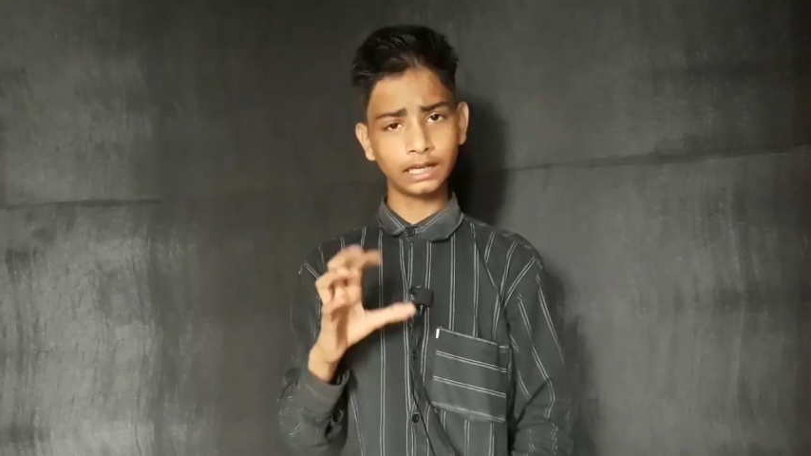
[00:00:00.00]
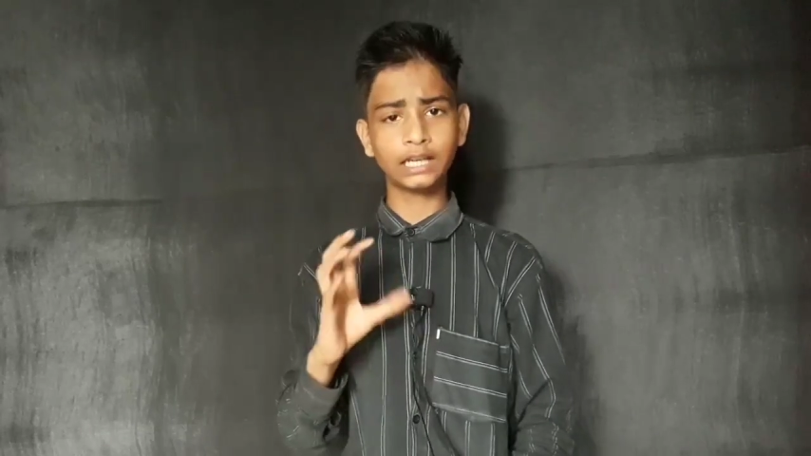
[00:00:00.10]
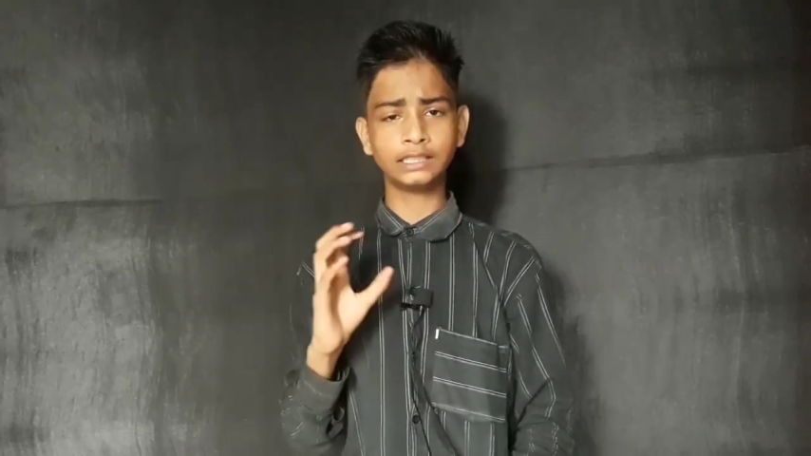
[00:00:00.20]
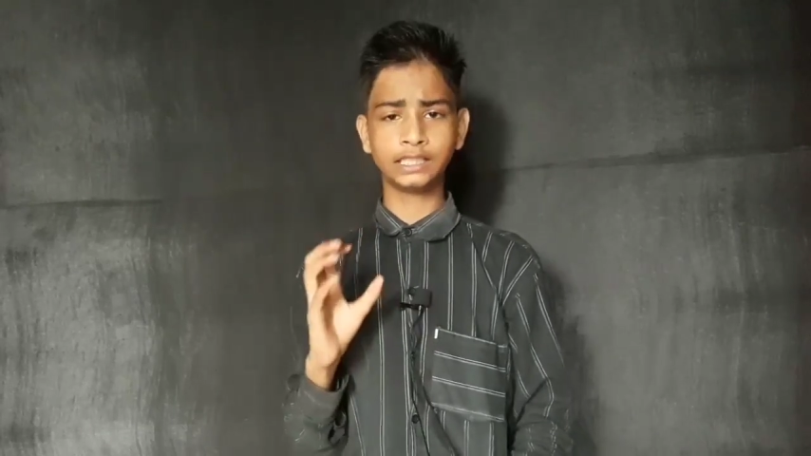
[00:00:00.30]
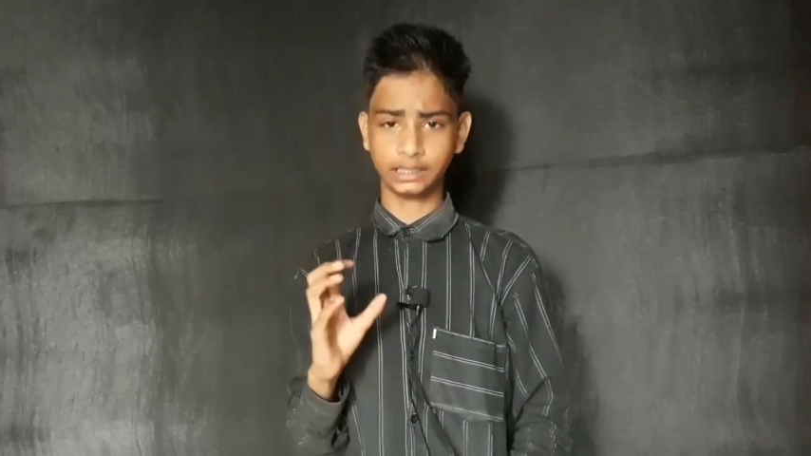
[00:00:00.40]

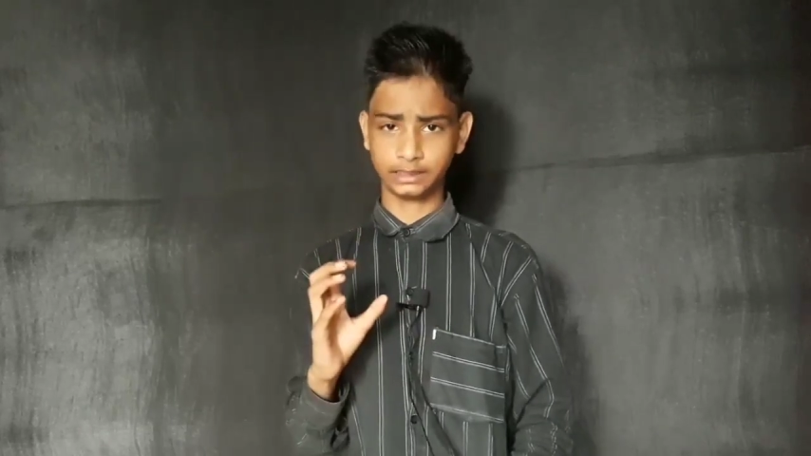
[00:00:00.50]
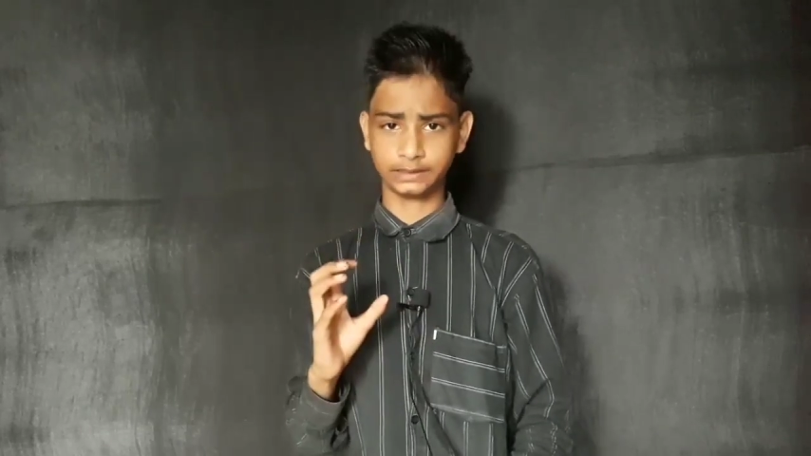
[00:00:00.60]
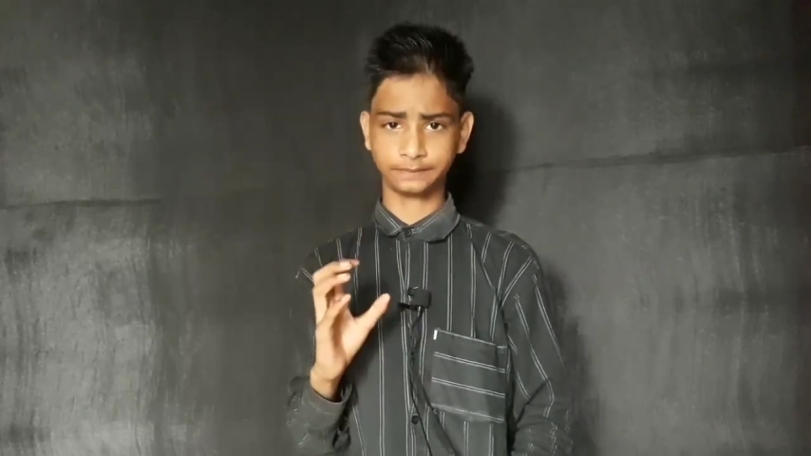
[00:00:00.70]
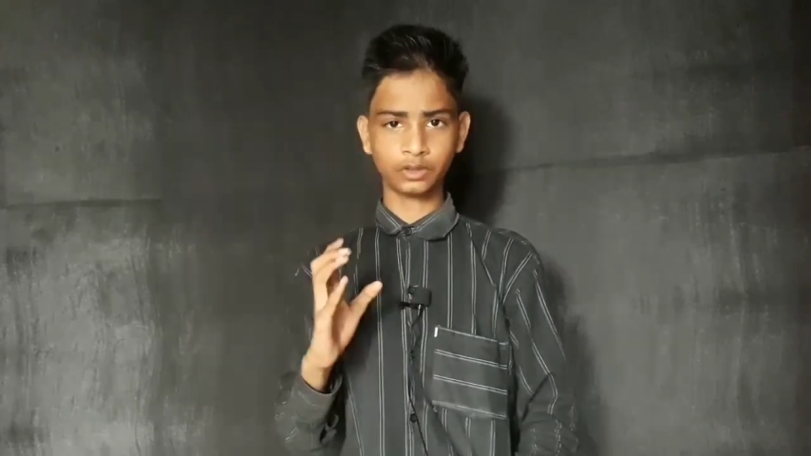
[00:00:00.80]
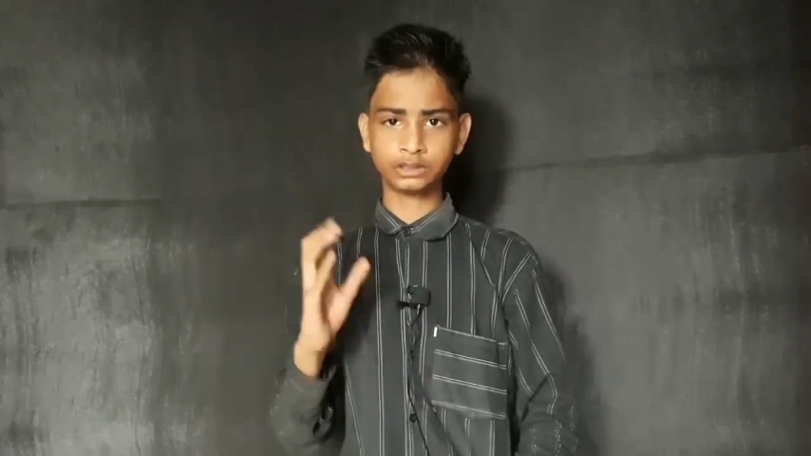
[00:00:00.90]
करी गई
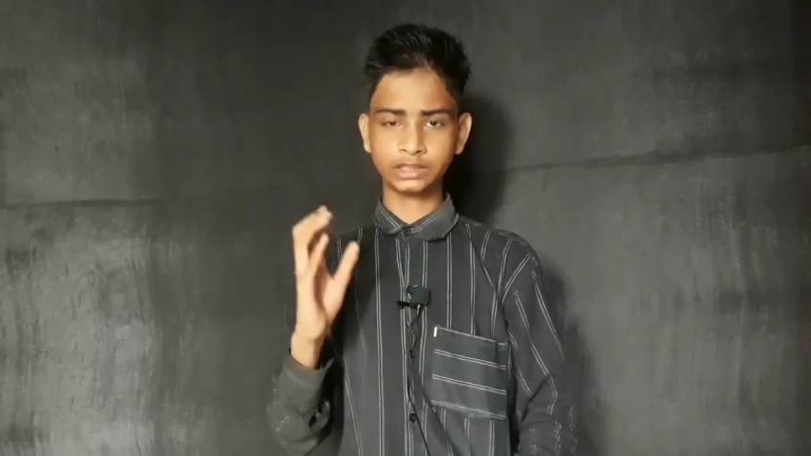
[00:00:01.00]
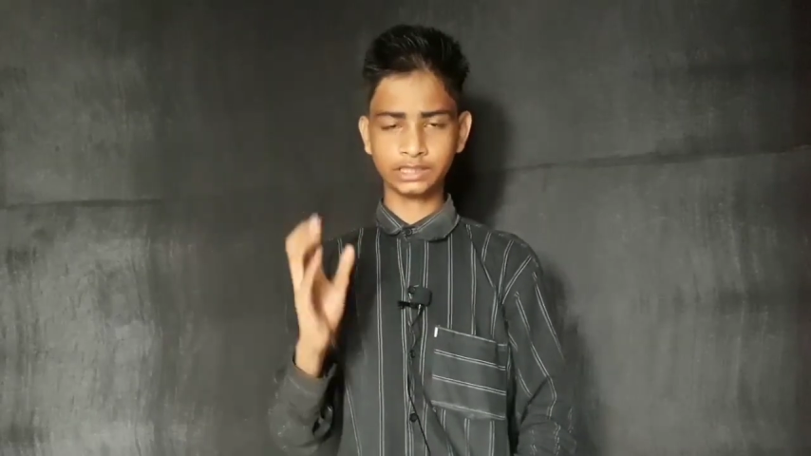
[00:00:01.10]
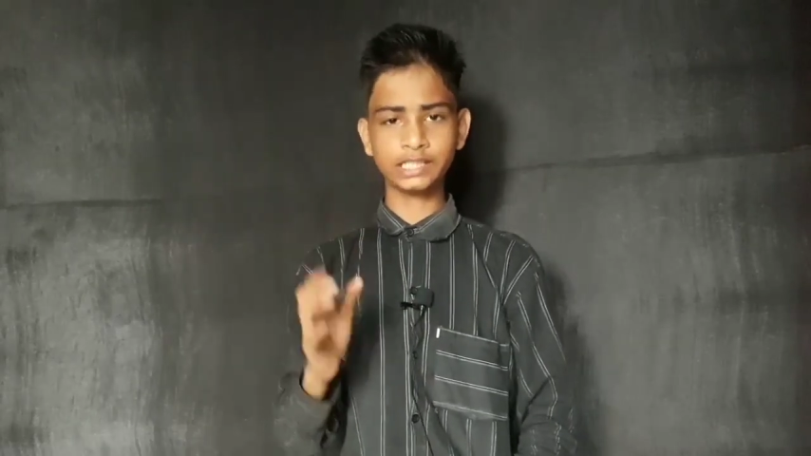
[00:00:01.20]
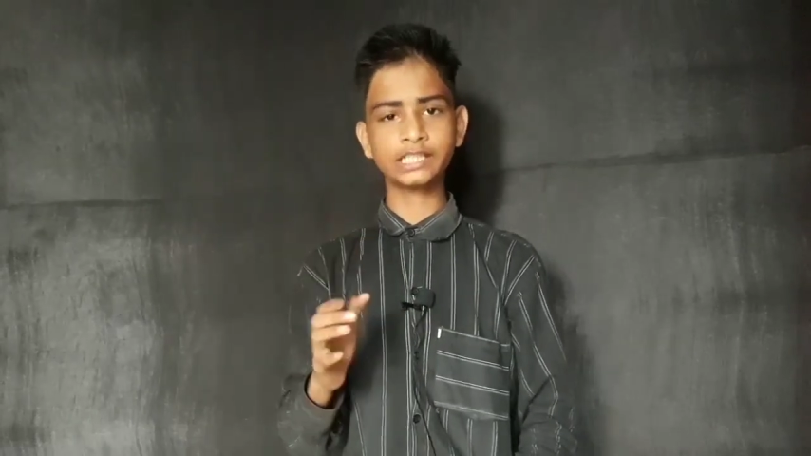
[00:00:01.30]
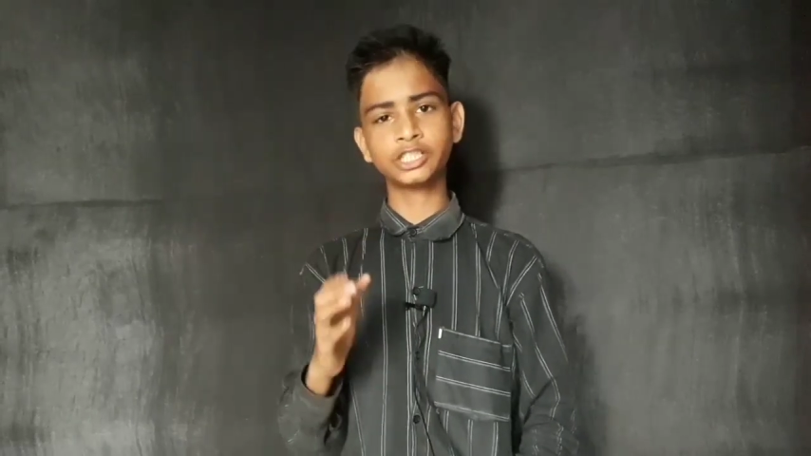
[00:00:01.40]
है और
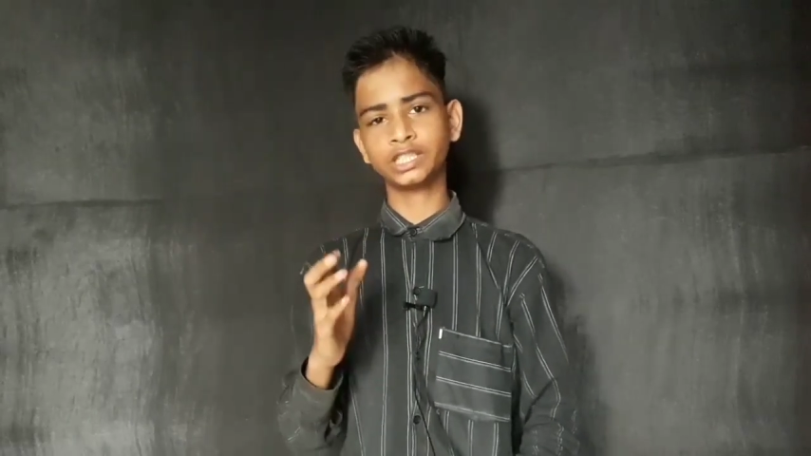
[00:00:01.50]
जिससे कि